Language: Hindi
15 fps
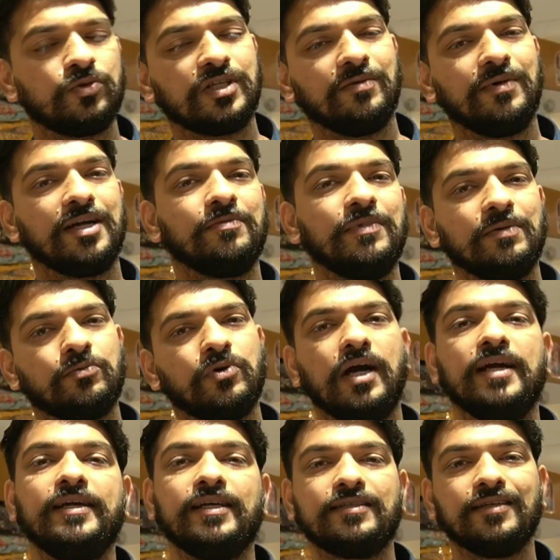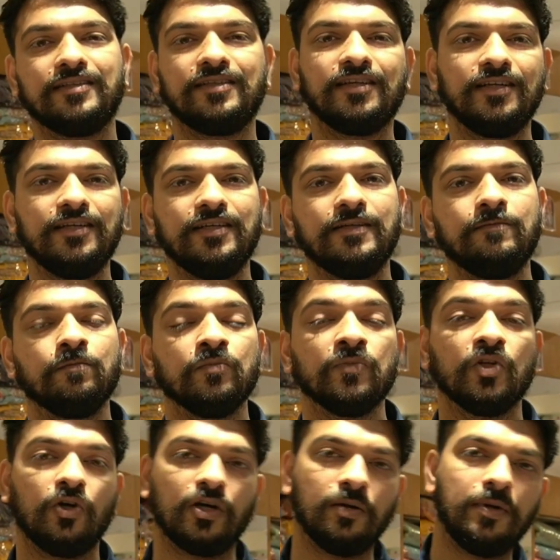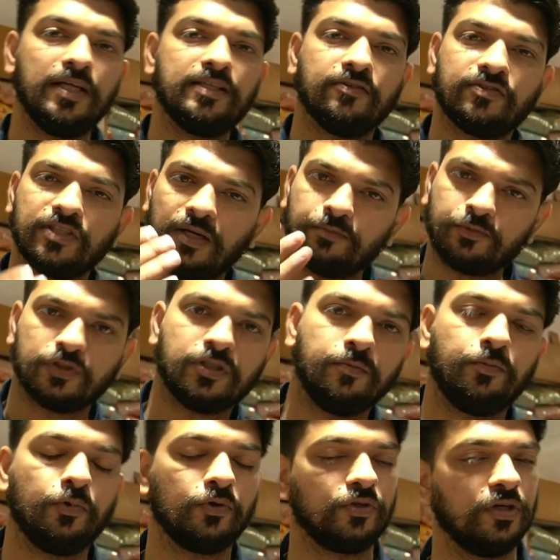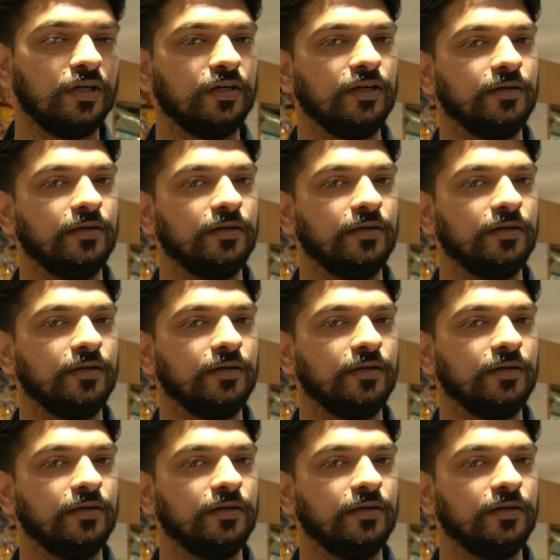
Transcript: उसके बारे में आपको आइडियाज़ आते रहेंगे और हमारी तरफ से आपको सपोर्ट तो